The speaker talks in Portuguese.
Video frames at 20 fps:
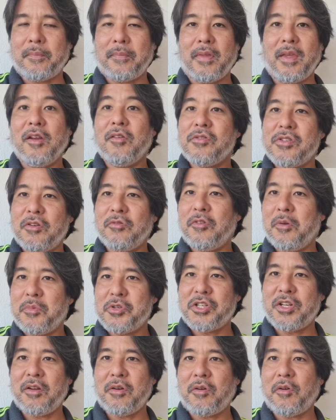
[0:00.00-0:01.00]
e no segundo
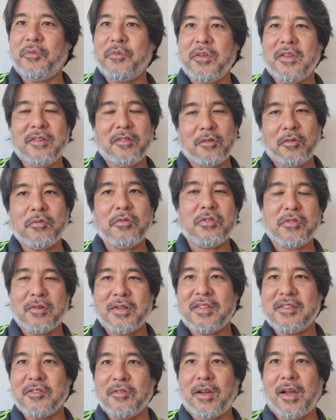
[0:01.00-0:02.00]
mochilão que eu fiz, tudo isso
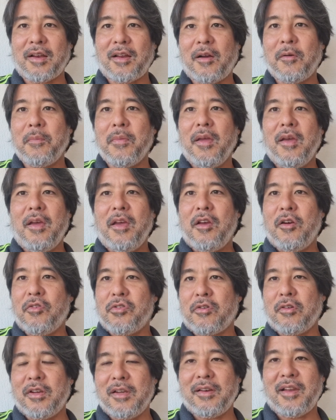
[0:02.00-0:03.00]
antes do canal, eu
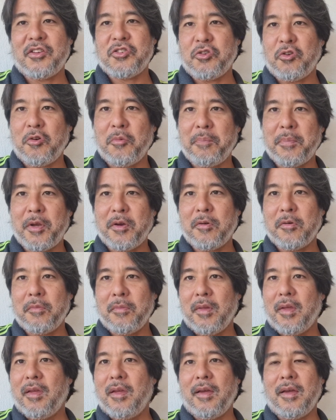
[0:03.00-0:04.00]
escolhi leste europeu,
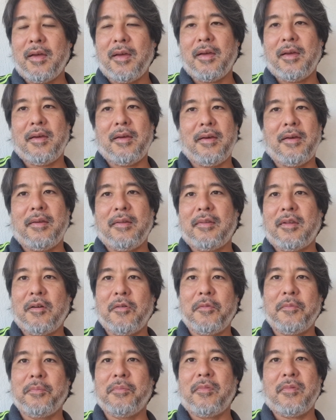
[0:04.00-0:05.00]
é,
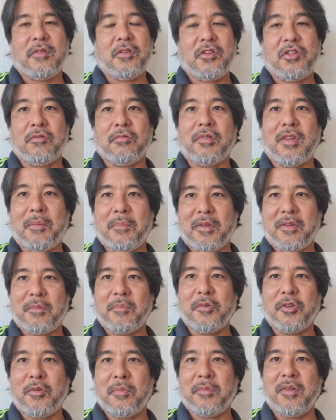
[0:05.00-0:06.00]
então tinham temas muito